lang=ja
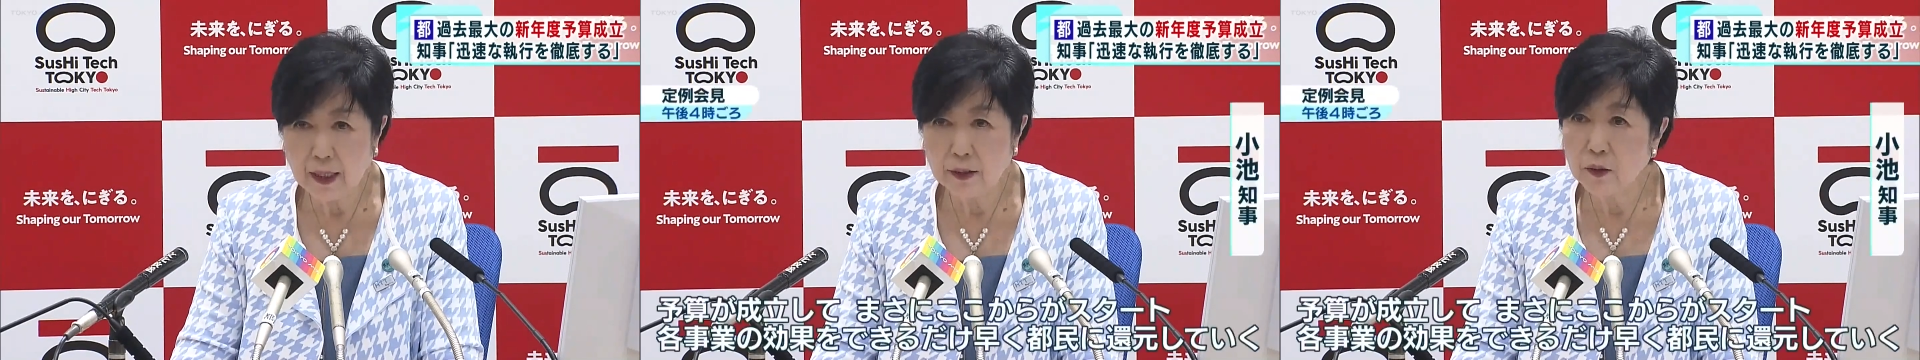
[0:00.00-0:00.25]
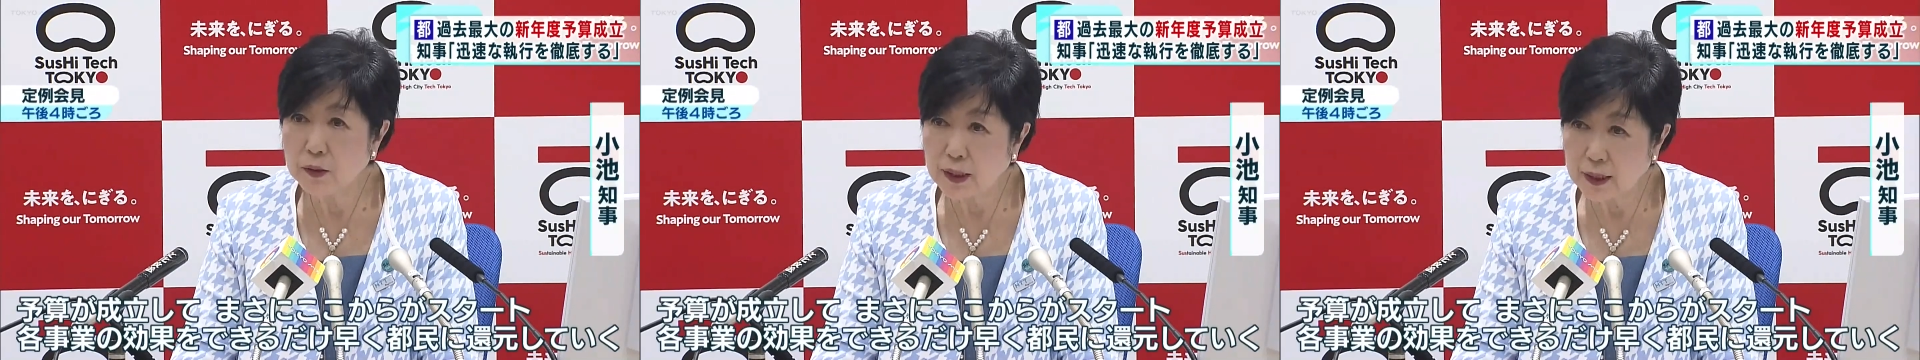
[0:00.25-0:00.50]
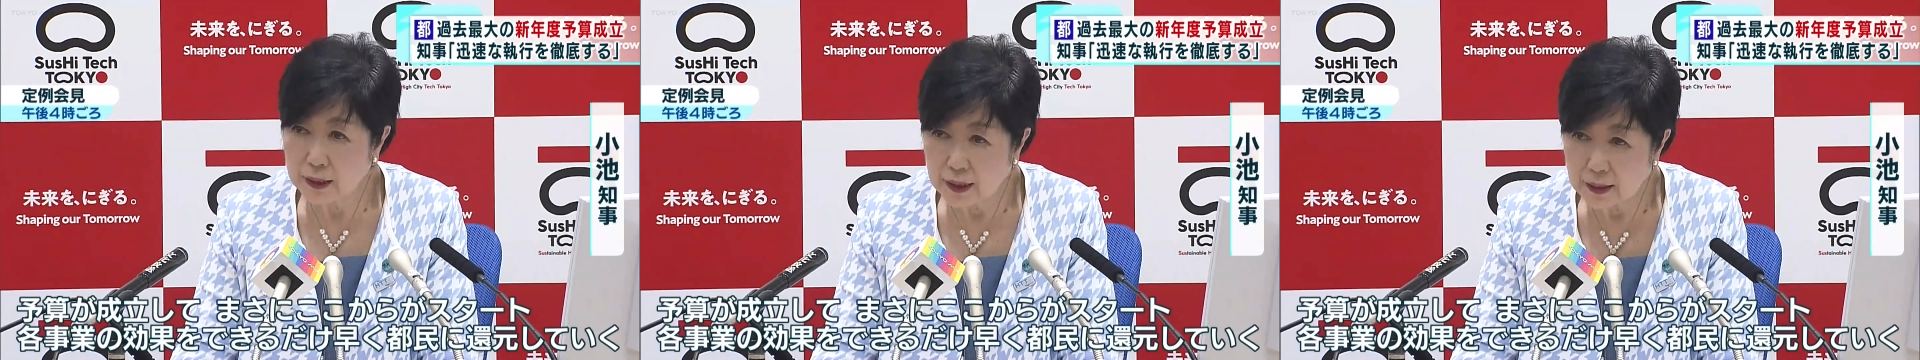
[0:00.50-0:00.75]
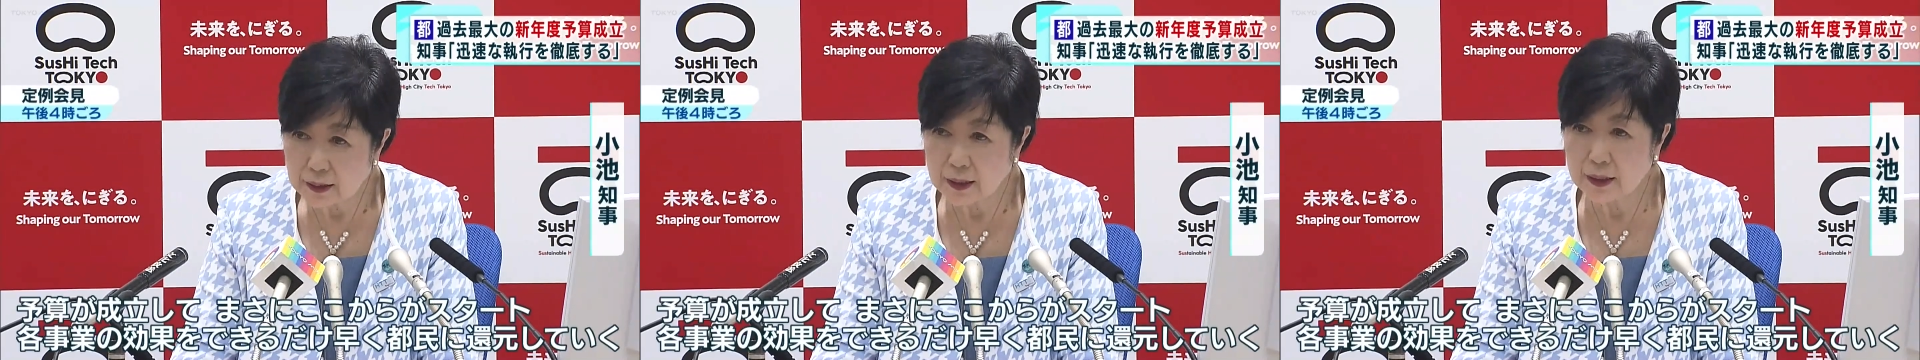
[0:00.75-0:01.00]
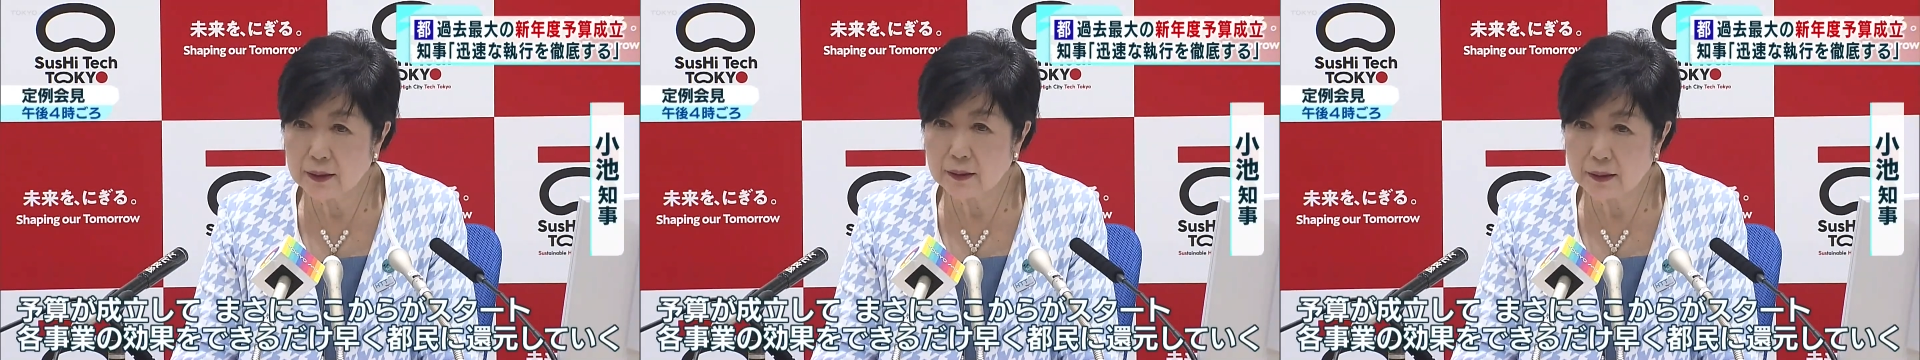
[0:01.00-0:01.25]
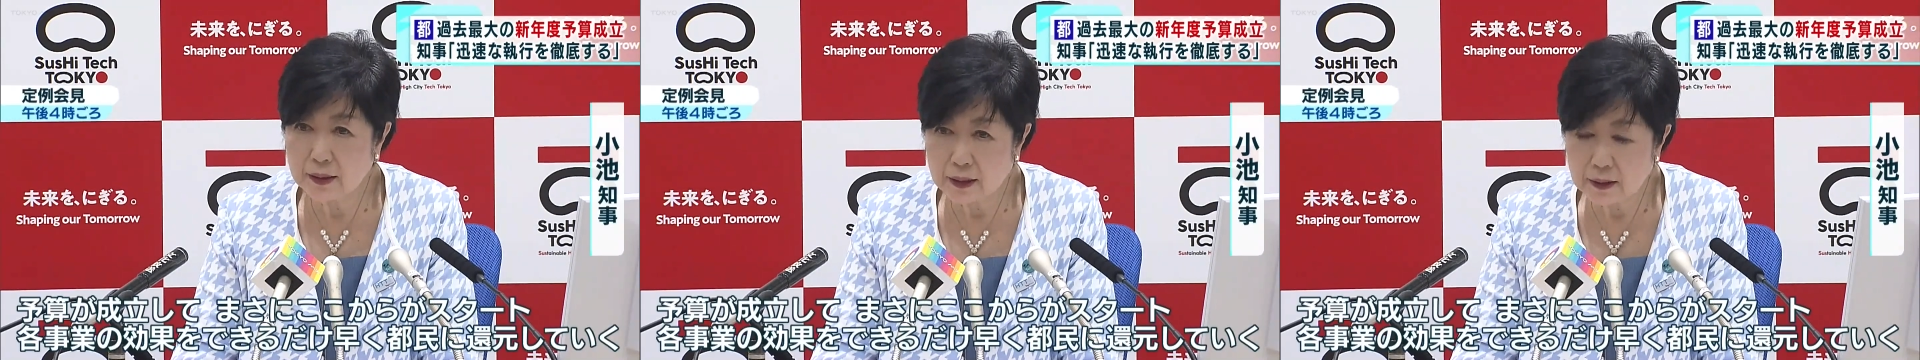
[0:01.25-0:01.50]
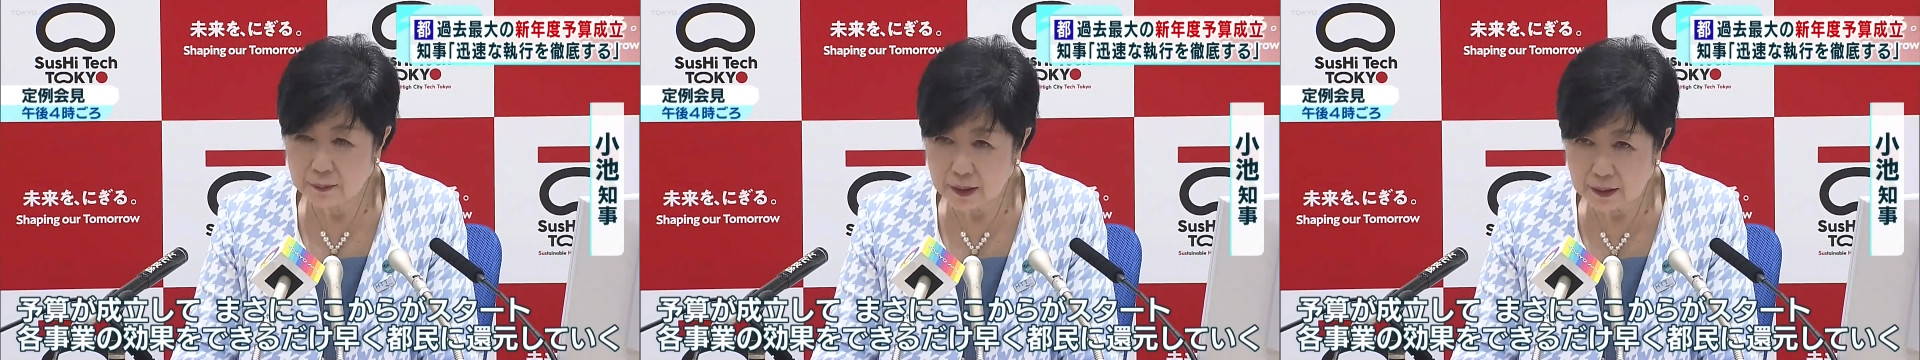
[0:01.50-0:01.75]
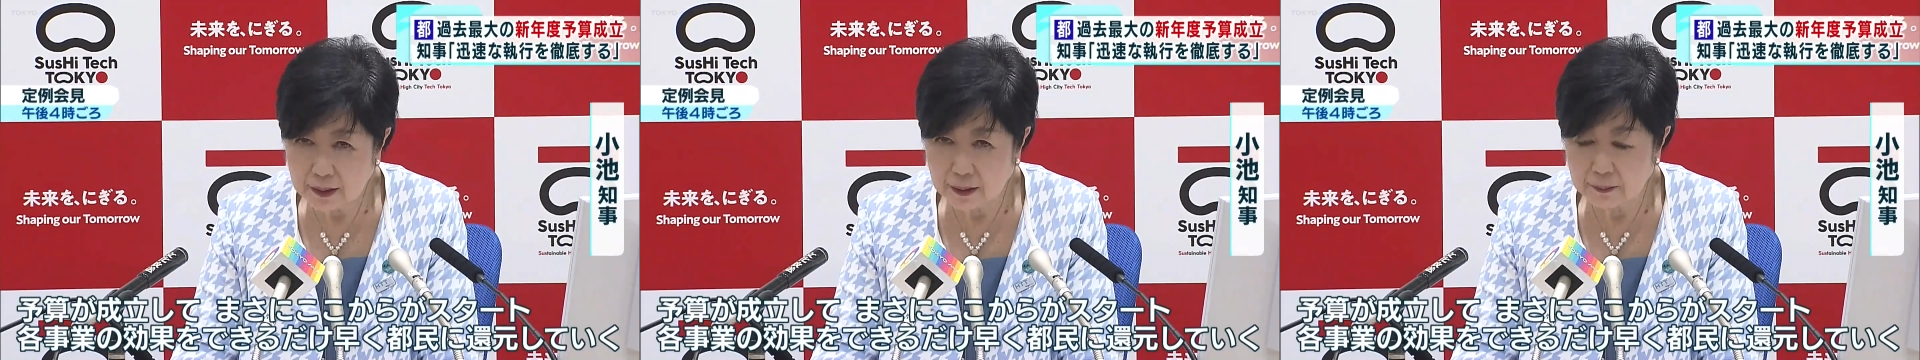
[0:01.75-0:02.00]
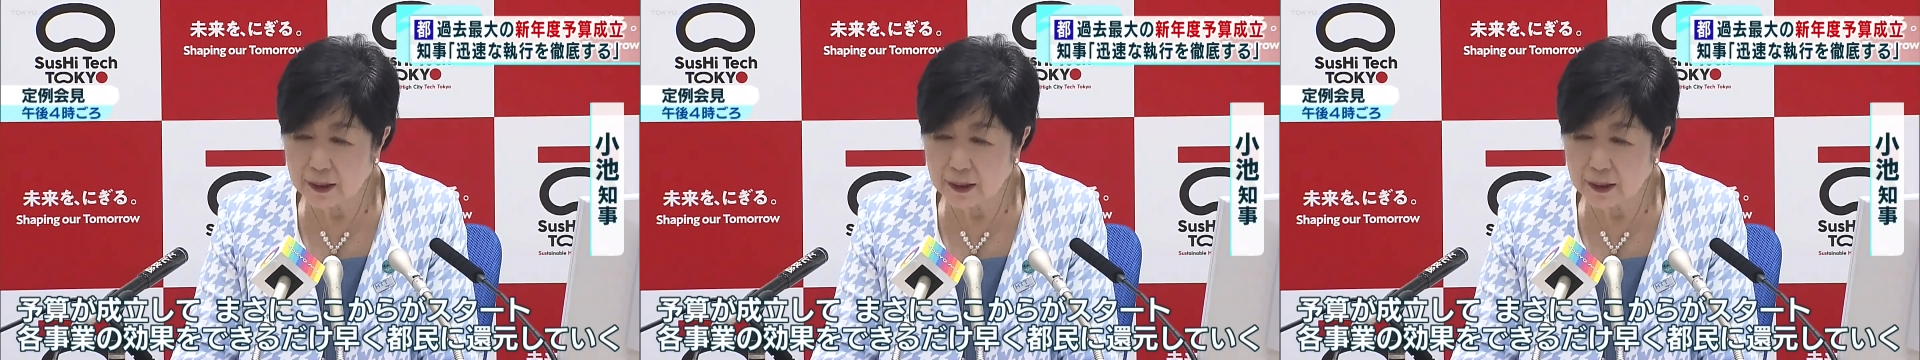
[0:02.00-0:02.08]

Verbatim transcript: 予算が成立いたしまして、